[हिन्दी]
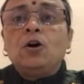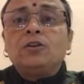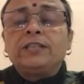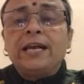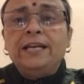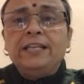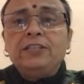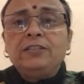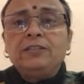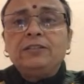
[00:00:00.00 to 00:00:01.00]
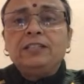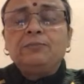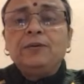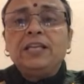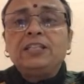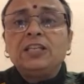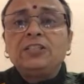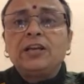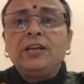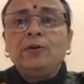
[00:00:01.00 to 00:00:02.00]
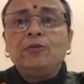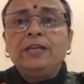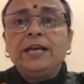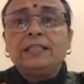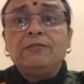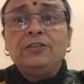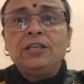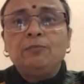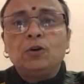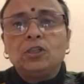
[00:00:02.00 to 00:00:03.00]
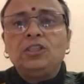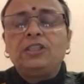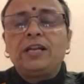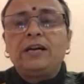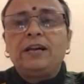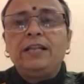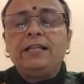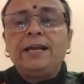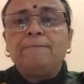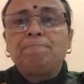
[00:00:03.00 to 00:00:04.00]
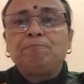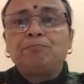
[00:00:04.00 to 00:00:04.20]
और साइंटिस्ट जिसमें रिसर्च करनी होती है ऐसे विषय बहुत अच्छी तरह कर लेते हैं